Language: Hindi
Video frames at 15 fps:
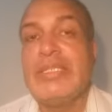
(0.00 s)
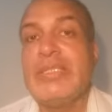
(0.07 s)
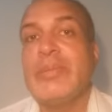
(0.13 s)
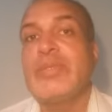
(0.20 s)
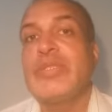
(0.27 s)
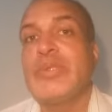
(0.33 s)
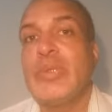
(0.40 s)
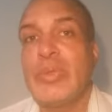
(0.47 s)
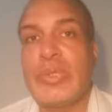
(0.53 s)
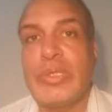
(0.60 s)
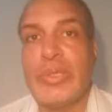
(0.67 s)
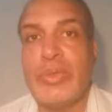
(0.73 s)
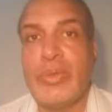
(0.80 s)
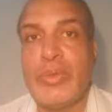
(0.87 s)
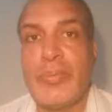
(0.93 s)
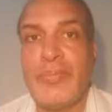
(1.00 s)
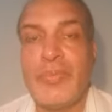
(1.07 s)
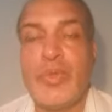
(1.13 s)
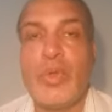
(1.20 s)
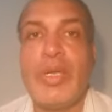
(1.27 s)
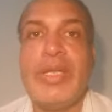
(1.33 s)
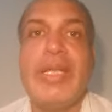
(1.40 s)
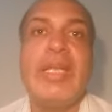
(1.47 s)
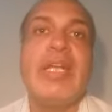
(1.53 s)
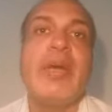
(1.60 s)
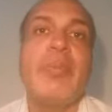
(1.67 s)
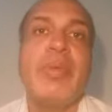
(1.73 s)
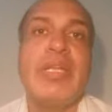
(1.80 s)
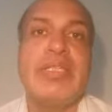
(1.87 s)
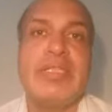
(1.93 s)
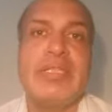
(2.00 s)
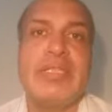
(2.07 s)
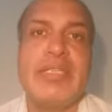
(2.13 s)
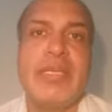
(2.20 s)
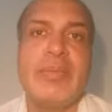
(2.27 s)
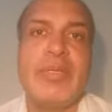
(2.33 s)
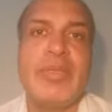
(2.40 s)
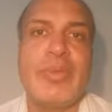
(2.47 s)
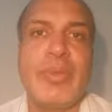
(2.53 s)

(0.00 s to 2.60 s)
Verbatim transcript: जब सोते हो तो एक अपने ज़िंदगी में